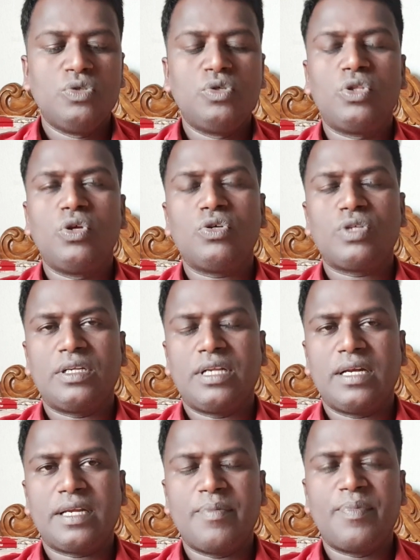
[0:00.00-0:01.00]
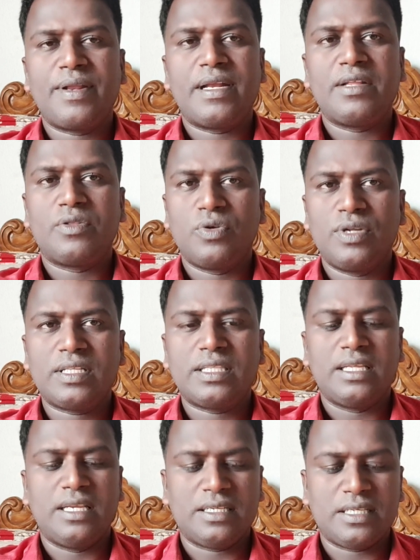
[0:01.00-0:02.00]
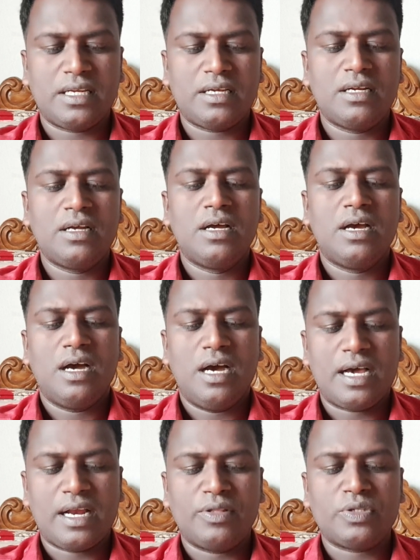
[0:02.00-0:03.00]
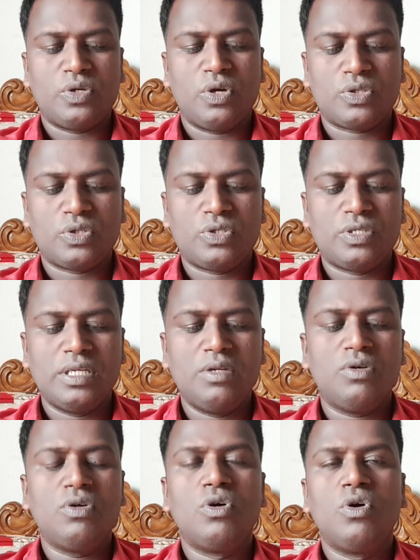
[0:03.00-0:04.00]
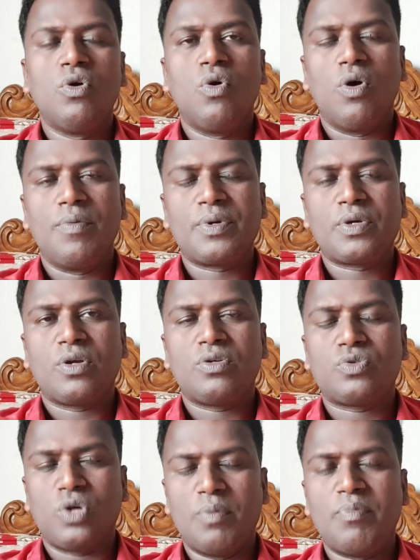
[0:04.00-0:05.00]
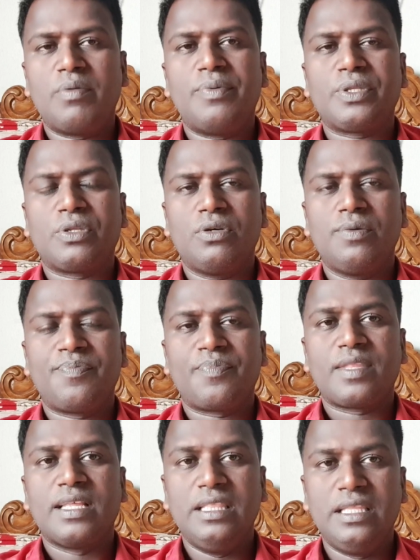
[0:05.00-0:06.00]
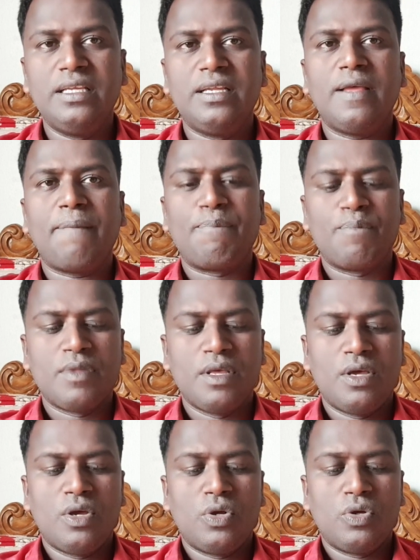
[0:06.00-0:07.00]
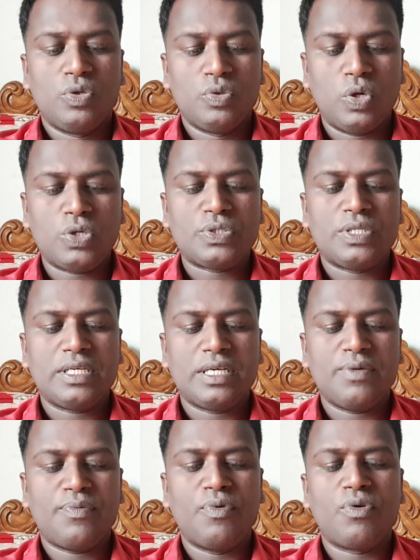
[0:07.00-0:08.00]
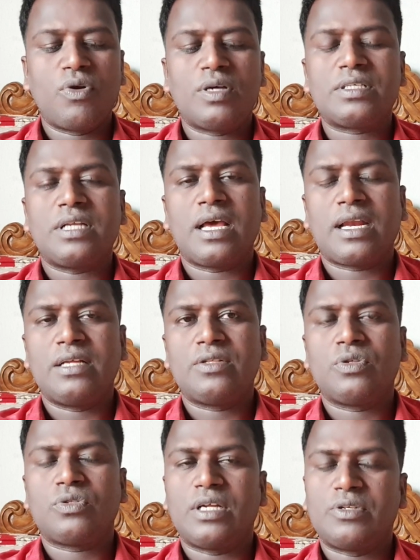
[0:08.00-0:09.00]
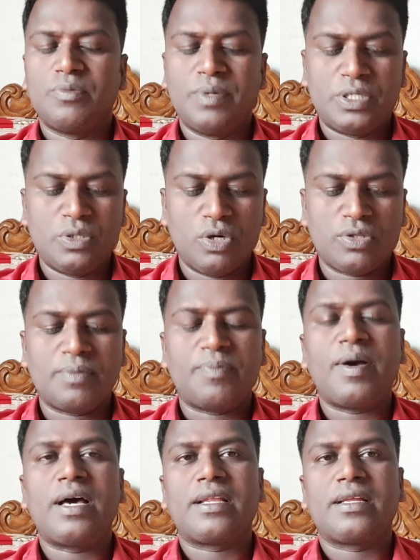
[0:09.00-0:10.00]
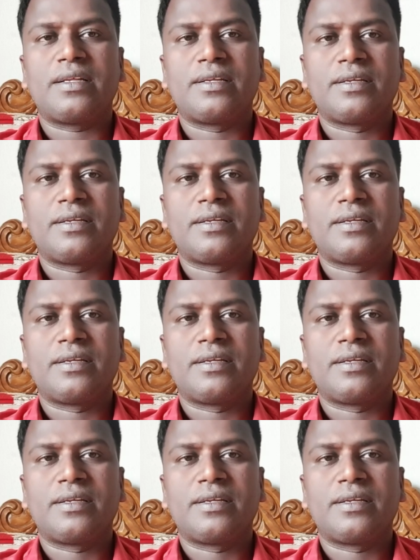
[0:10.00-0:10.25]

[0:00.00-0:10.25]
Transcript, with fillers: যদিও ডেল্টা ভেরিয়েন্ট দৈনিক তিন হাজার আক্রান্ত শনাক্ত ছিল অমিক্রণ সম্ভবত দিনে দশ থেকে পনেরো হাজার আক্রান্ত তার চেয়ে বেশি হতে পারে